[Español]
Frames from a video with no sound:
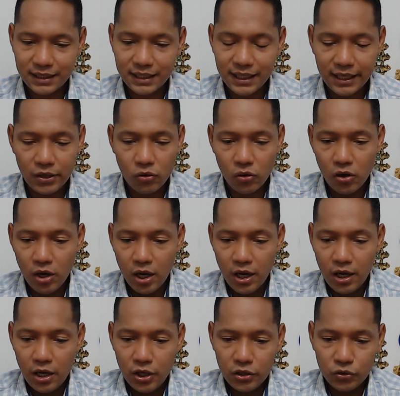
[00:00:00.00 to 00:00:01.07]
Leo,
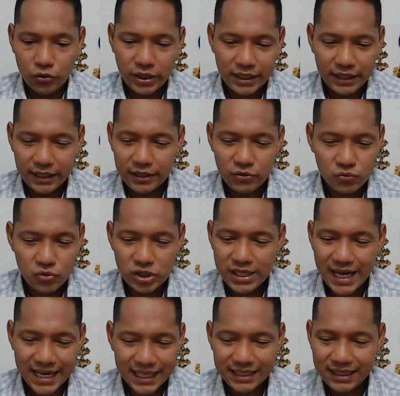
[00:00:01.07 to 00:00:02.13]
no quiere
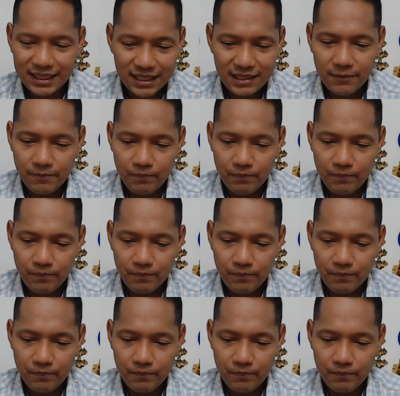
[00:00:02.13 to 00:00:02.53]
renunciar a ti.